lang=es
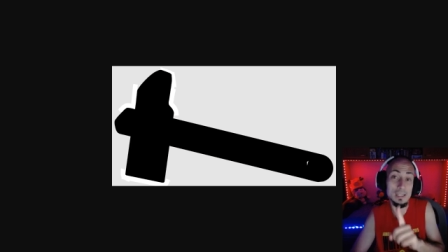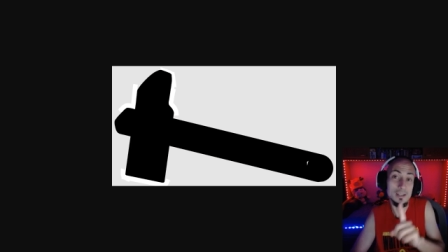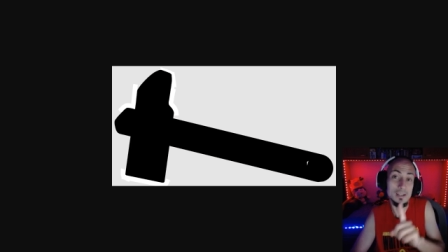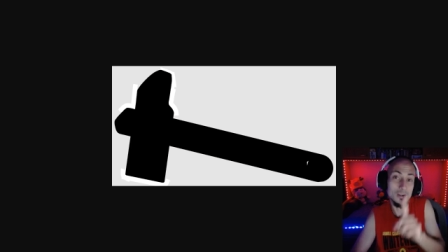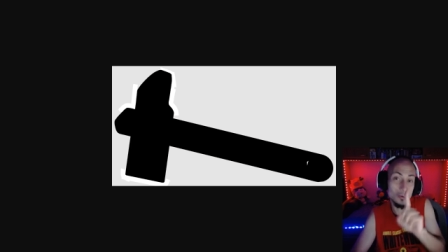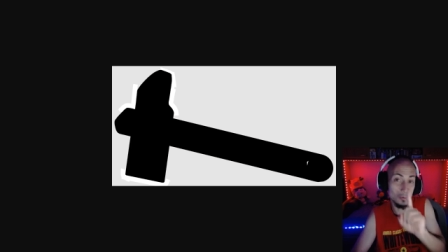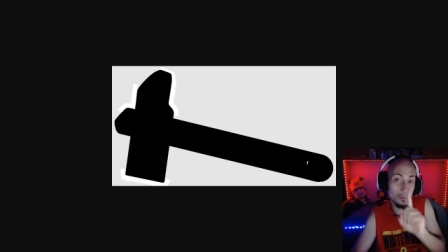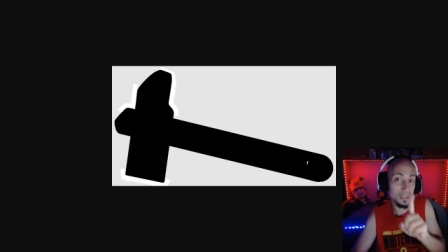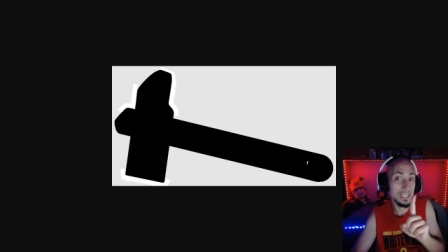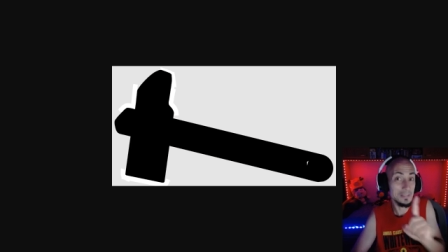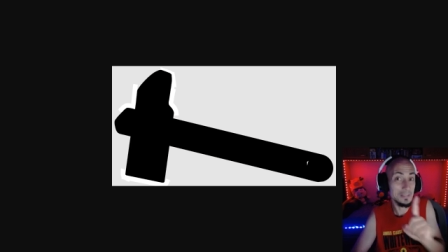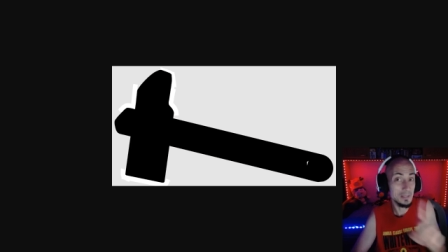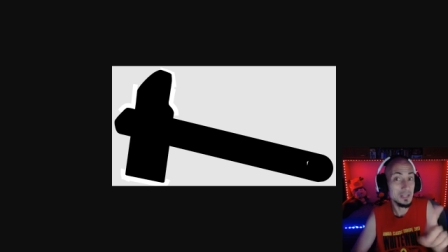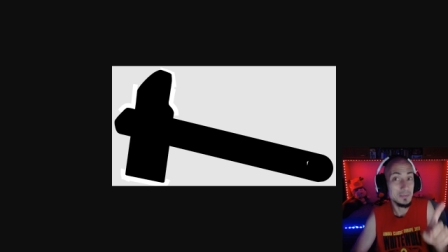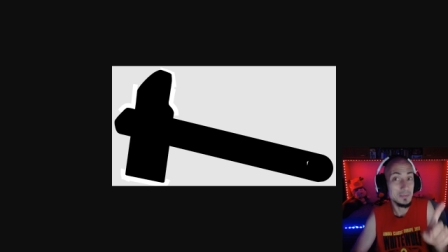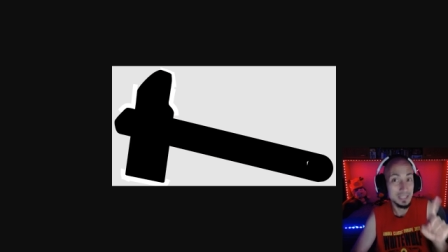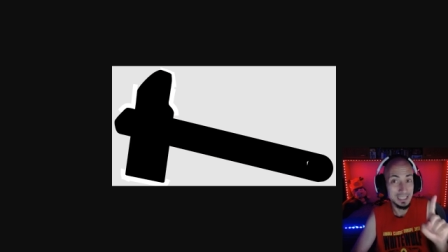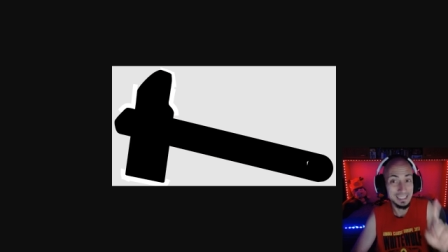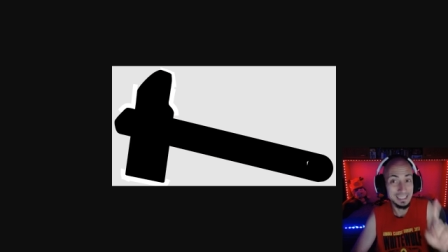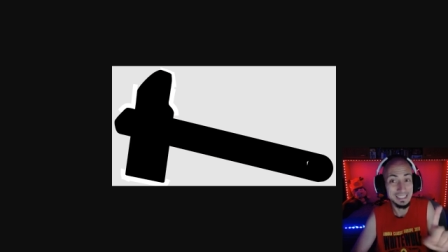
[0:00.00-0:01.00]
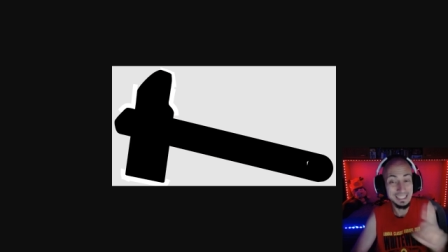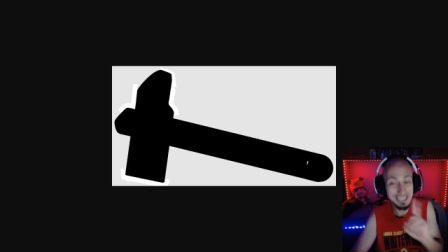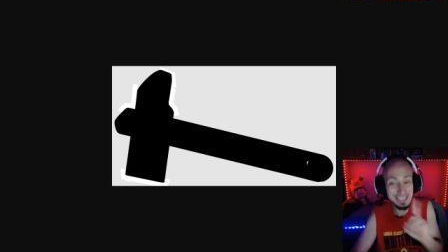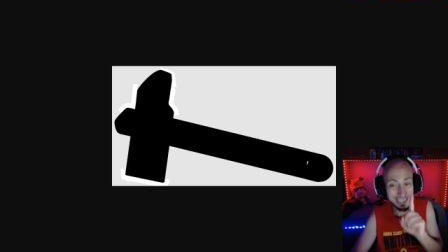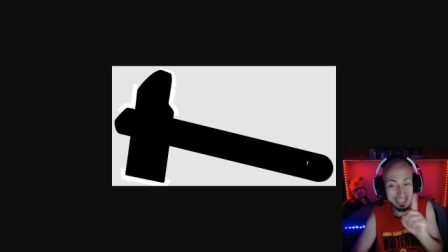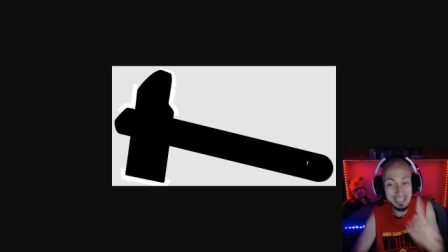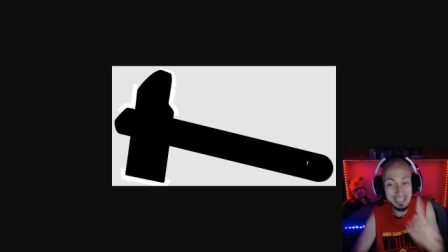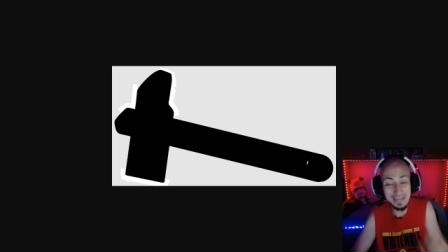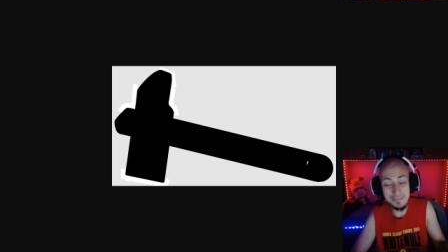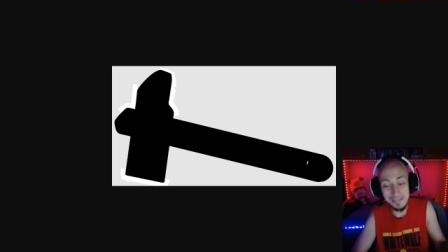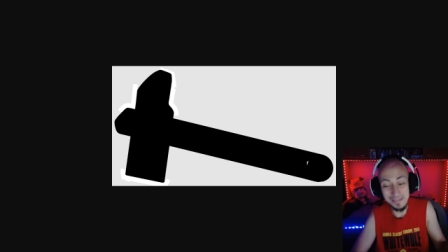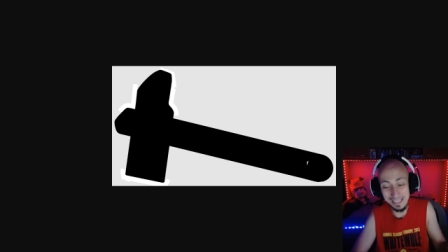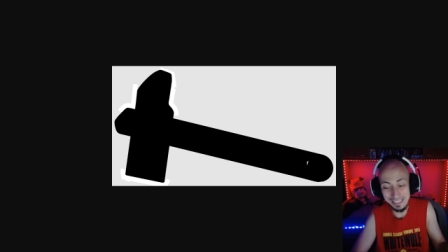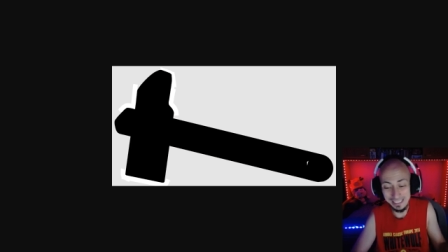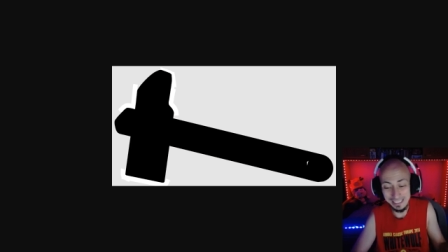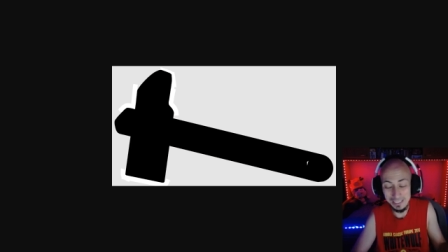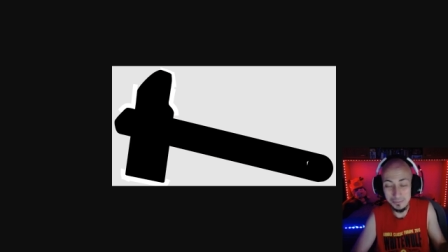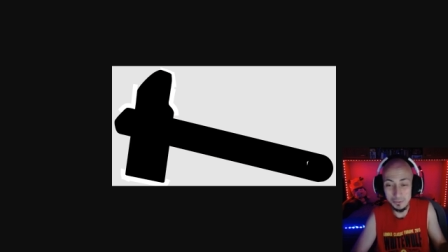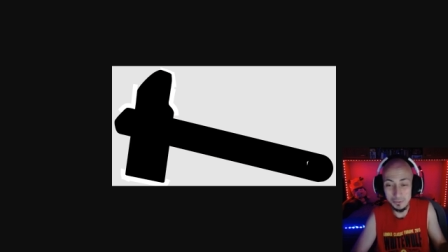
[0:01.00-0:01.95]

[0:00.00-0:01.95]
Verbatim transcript: lo cual también es bastante llamativo,